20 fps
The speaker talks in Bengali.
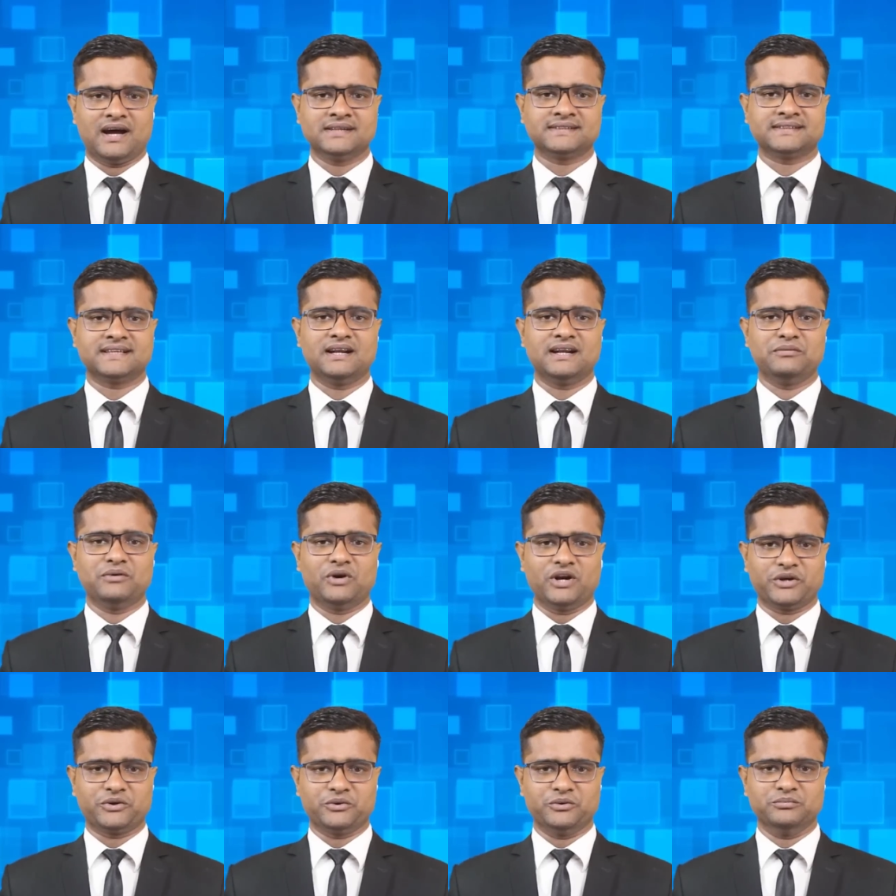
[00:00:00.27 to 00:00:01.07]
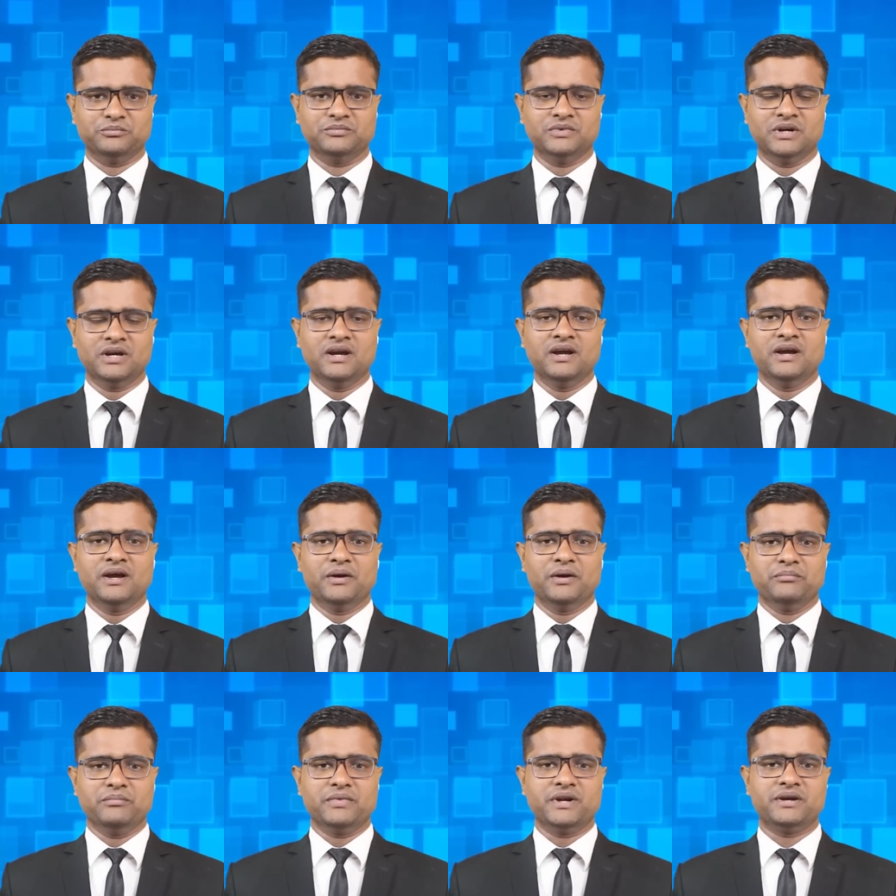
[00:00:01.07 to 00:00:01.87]
আসসালামু আলাইকুম
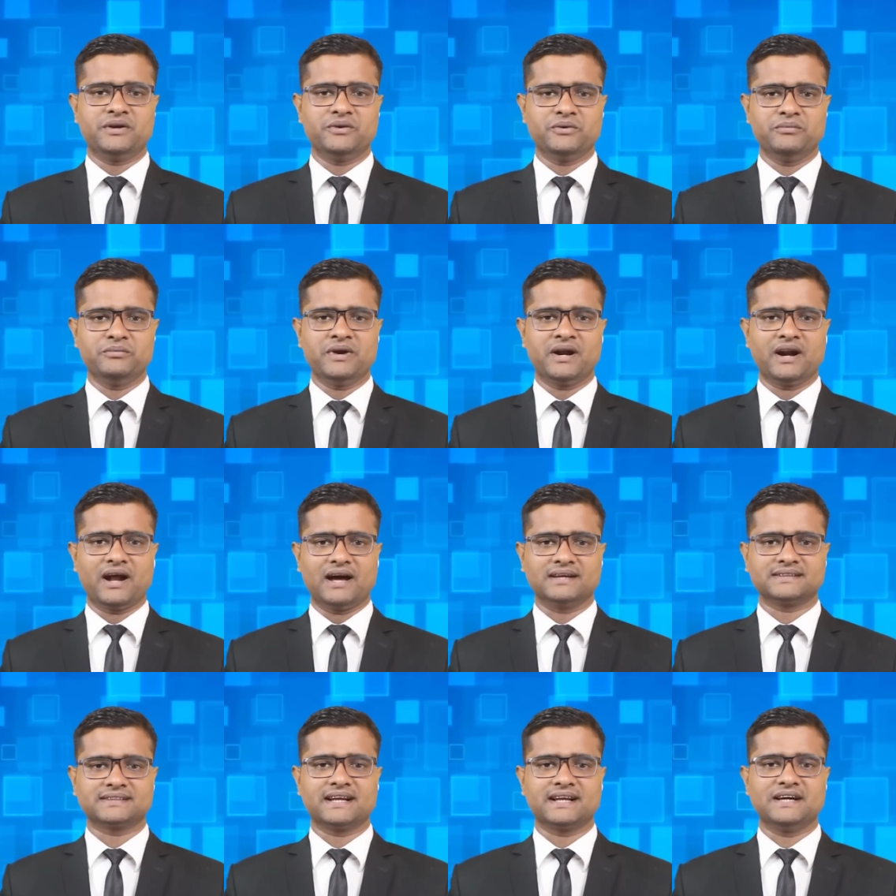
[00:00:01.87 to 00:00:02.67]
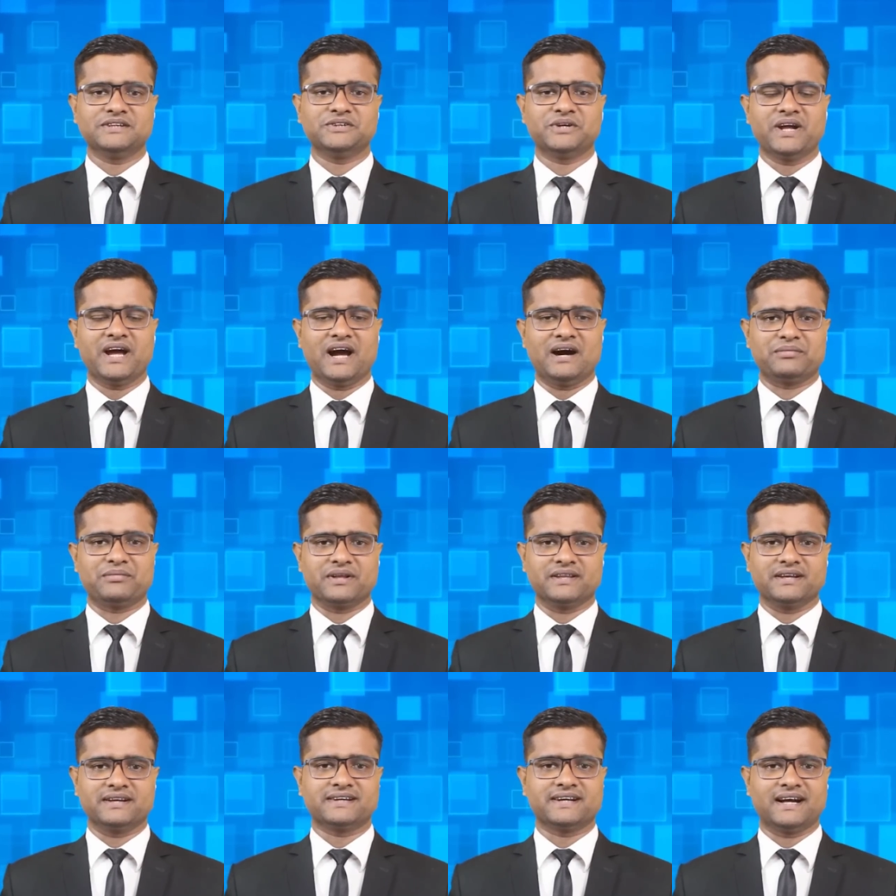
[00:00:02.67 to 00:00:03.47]
বিডিটিউবের আজকের আয়োজনে
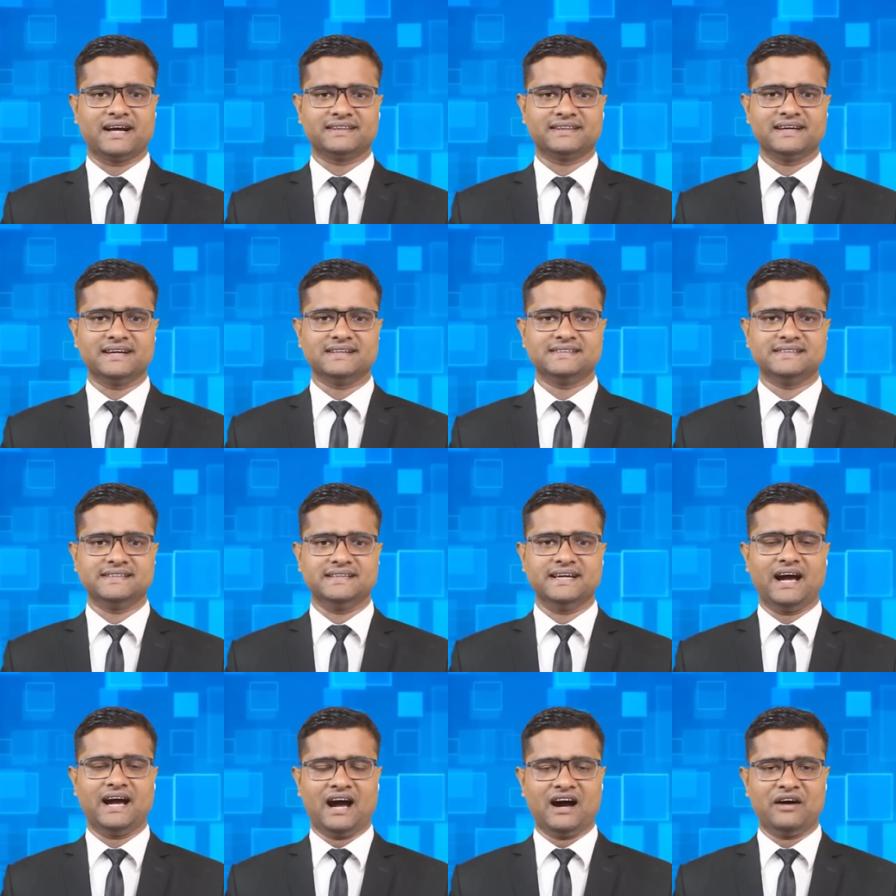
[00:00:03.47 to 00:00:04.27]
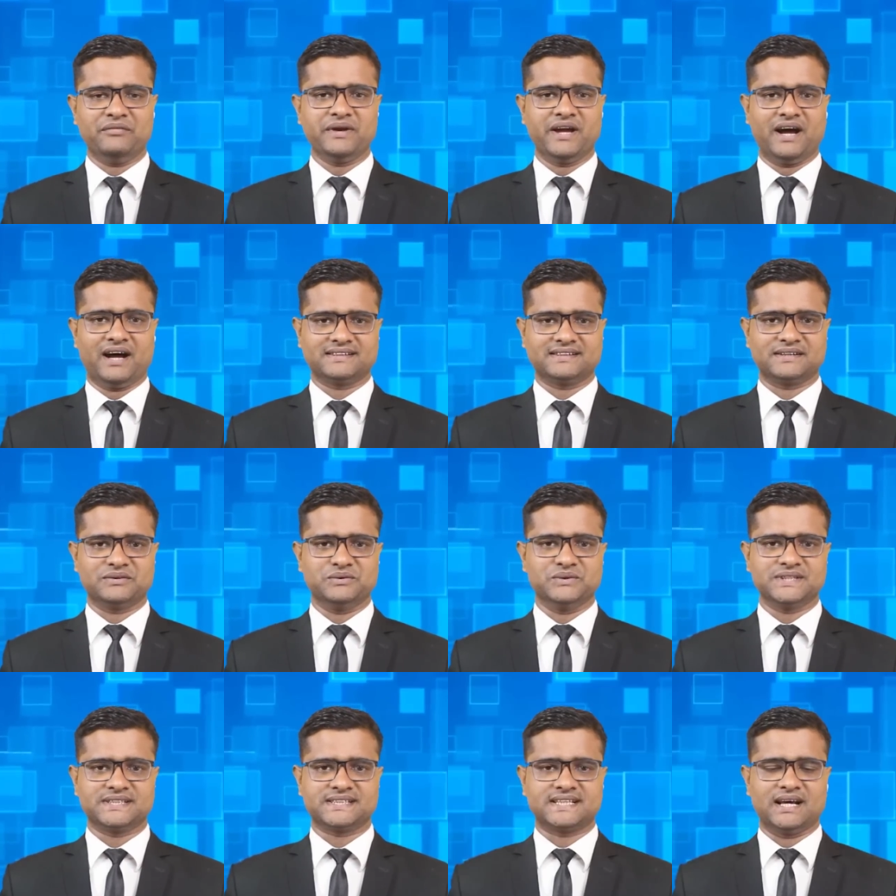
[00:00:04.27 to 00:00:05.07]
আপনাদের সাথে আছি আমি
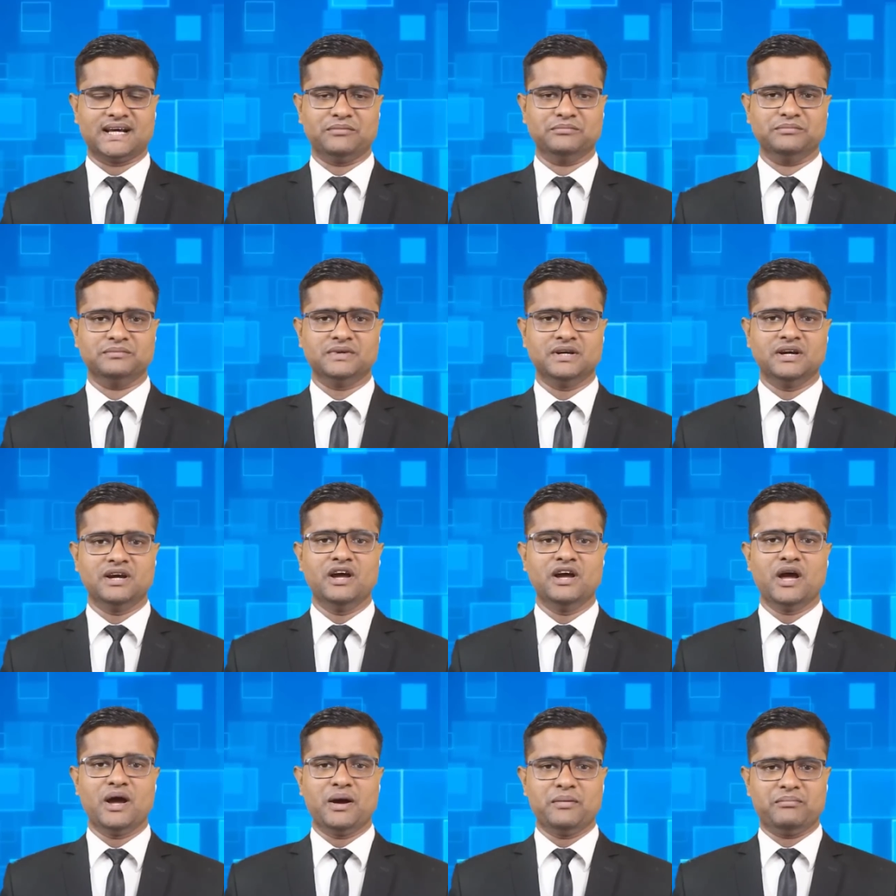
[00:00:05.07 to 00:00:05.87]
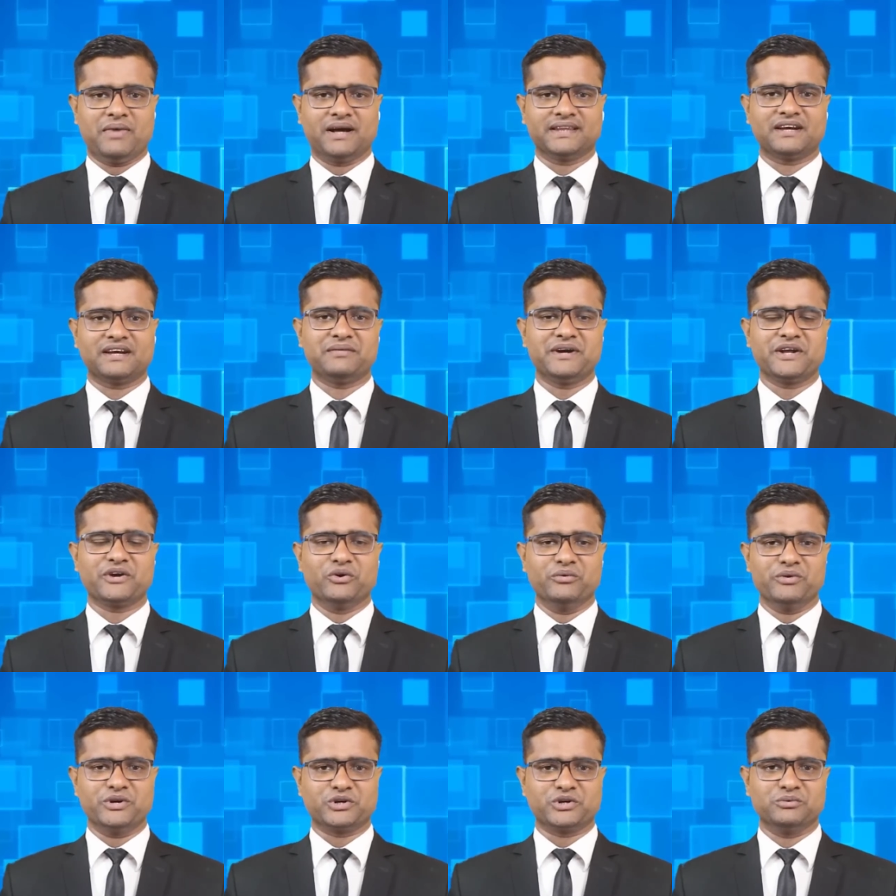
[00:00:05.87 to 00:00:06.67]
হাসানুর ইসলাম মাতারবাড়ি
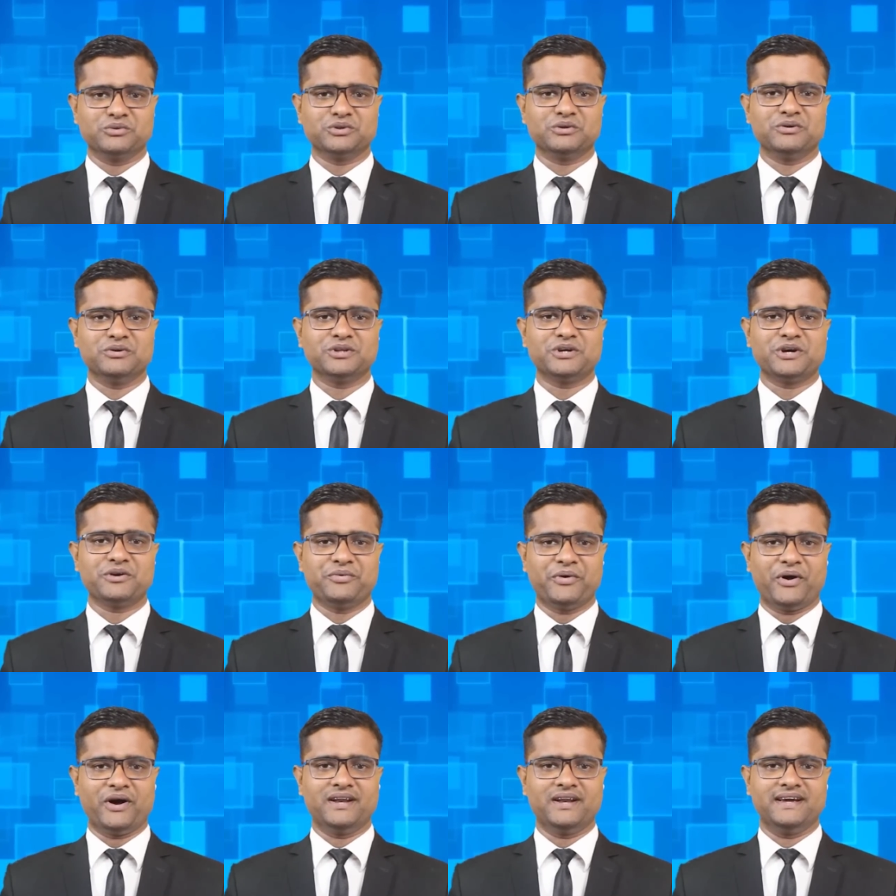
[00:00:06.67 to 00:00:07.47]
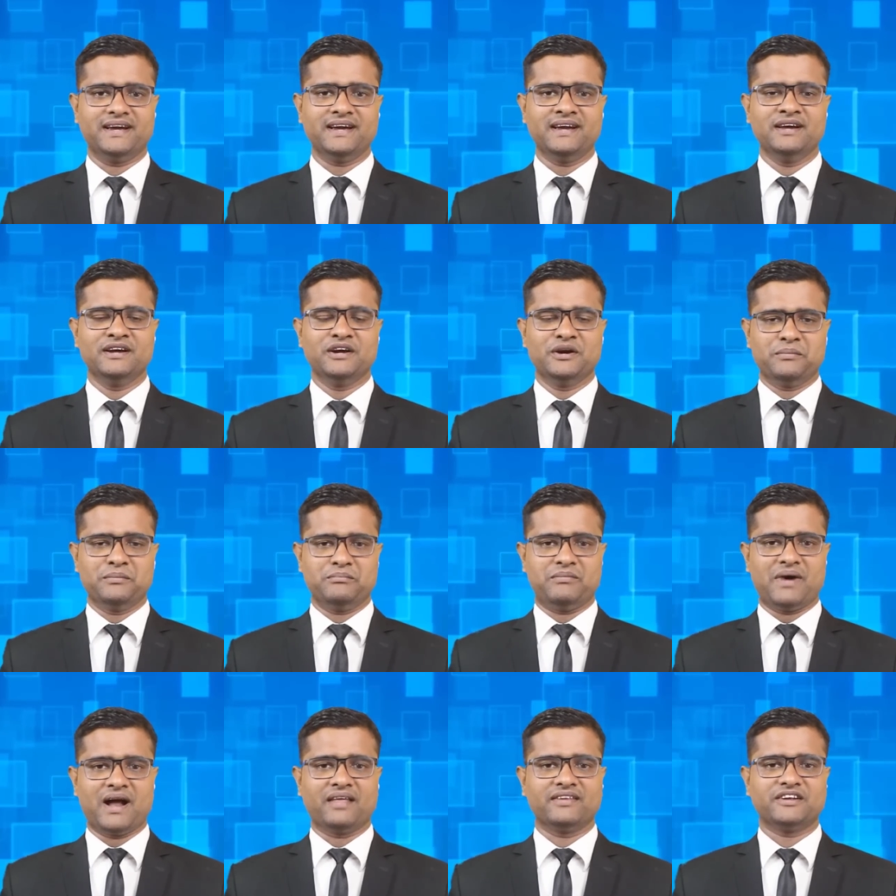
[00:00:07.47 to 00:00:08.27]
গভীর সমুদ্র বন্দরের ফলে
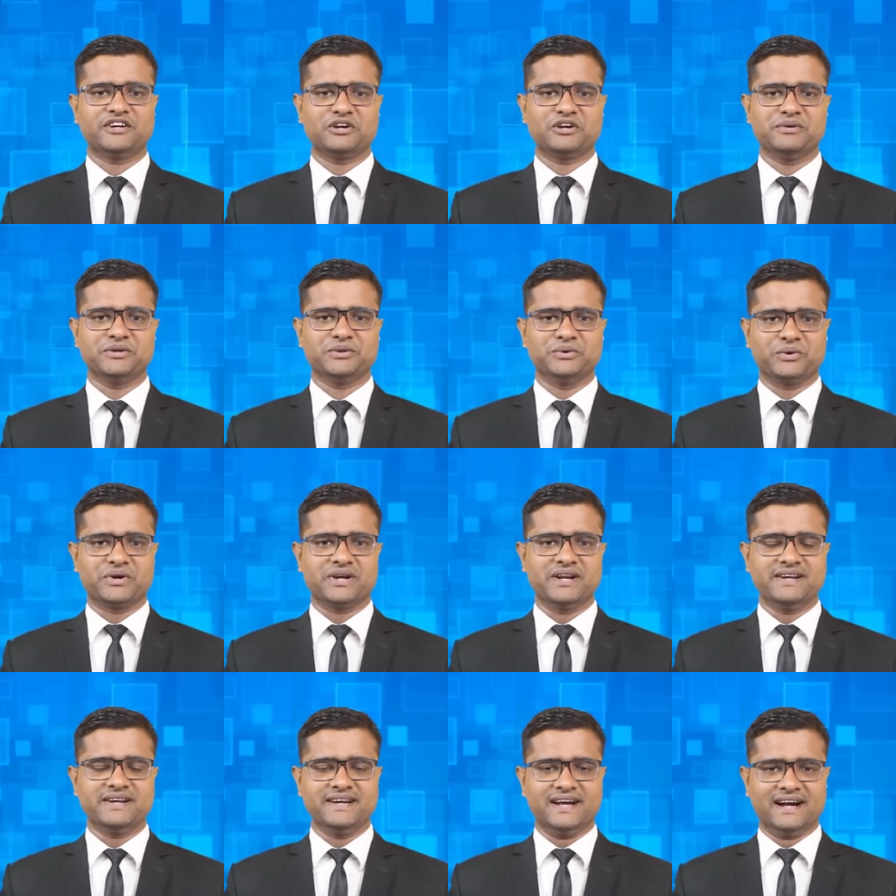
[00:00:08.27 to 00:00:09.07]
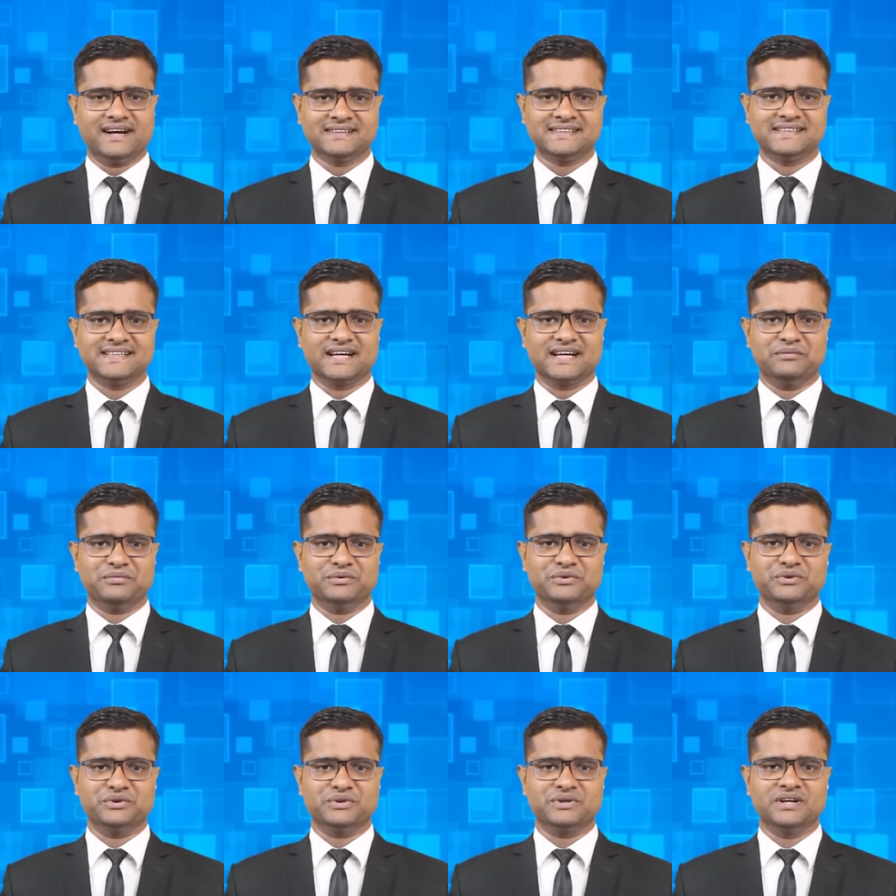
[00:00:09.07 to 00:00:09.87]
বাংলাদেশ হবে দক্ষিণ এশিয়ার
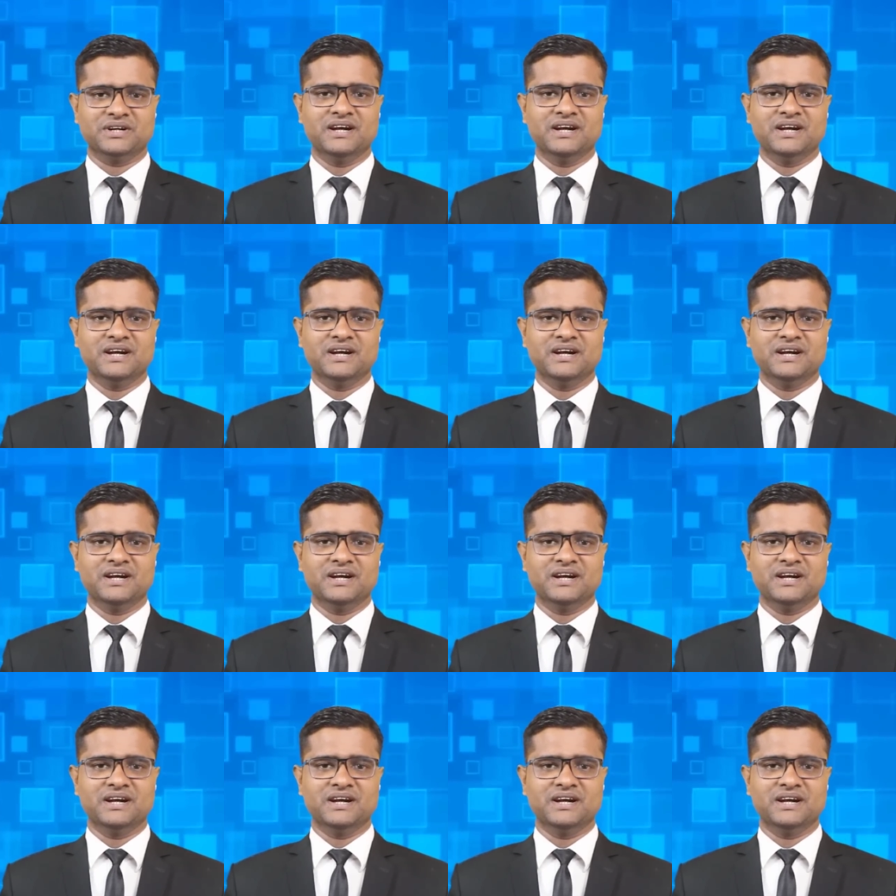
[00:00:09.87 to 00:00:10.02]
সিঙ্গাপুর